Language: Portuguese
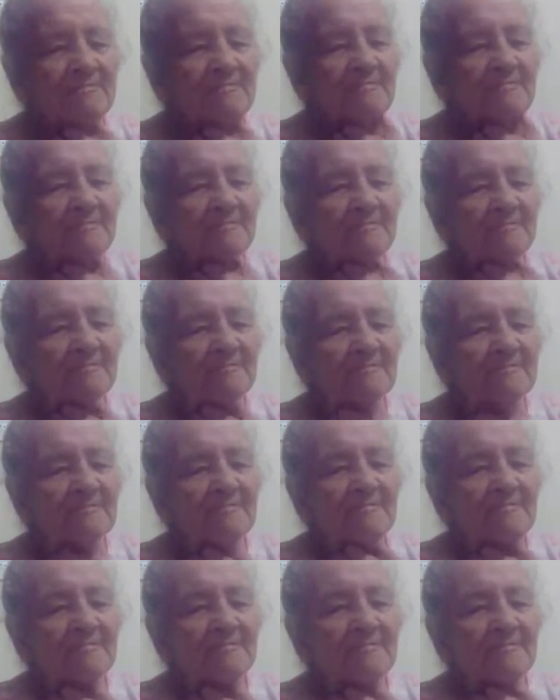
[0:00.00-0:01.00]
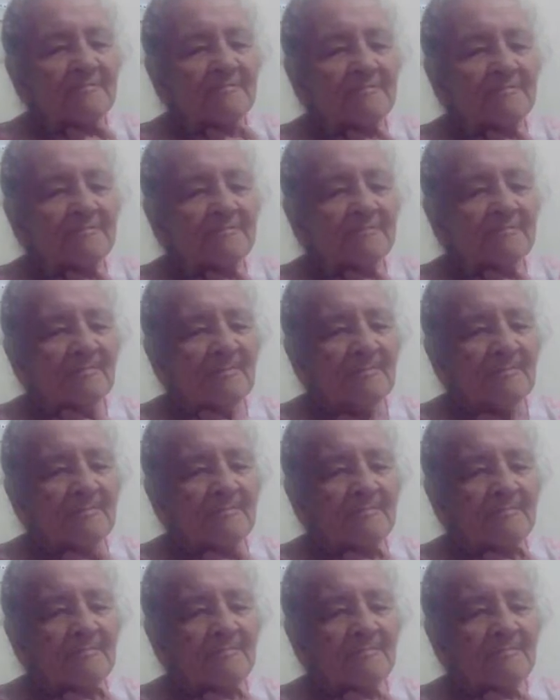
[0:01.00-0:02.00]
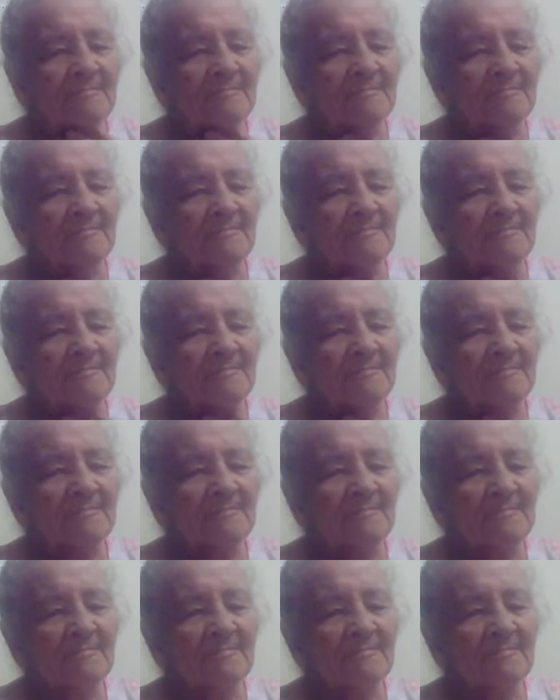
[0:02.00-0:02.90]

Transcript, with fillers: Pronto, é assim. O tratamento da dona Benedita tá aqui.